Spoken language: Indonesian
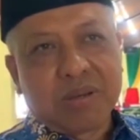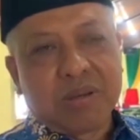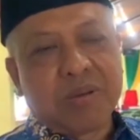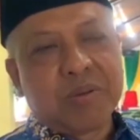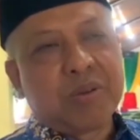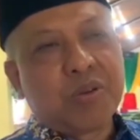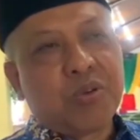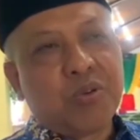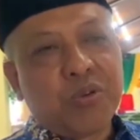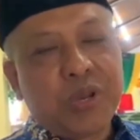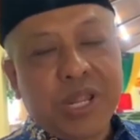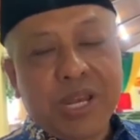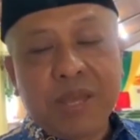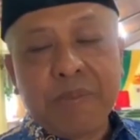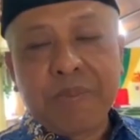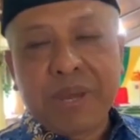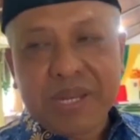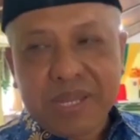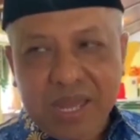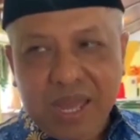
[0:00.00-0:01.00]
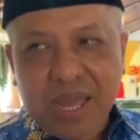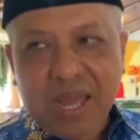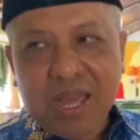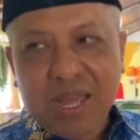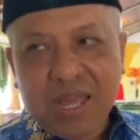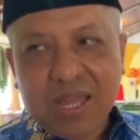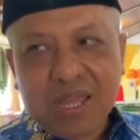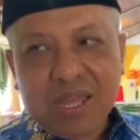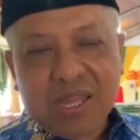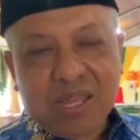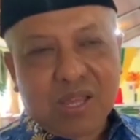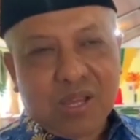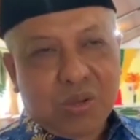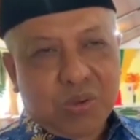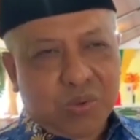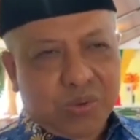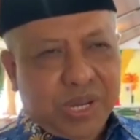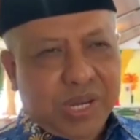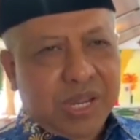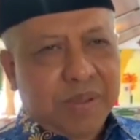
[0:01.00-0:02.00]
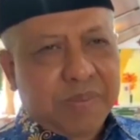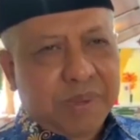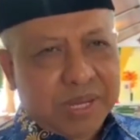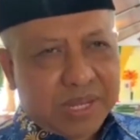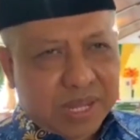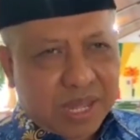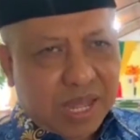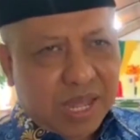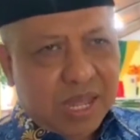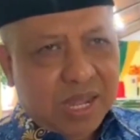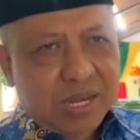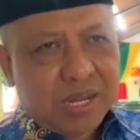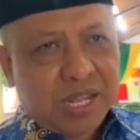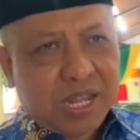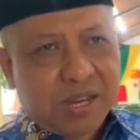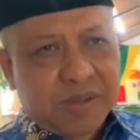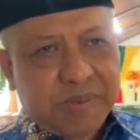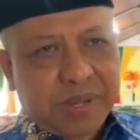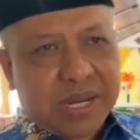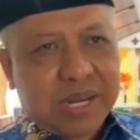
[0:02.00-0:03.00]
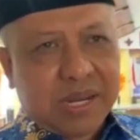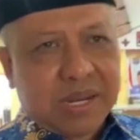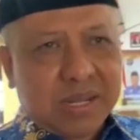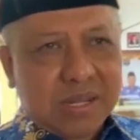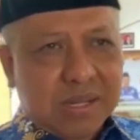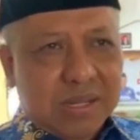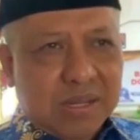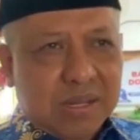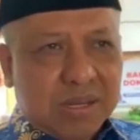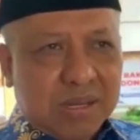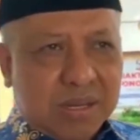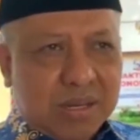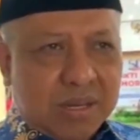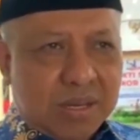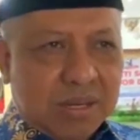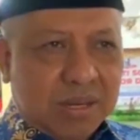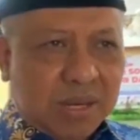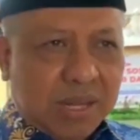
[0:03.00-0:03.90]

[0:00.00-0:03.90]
UDD Media UDD Madia di Kalimantan uh, eh,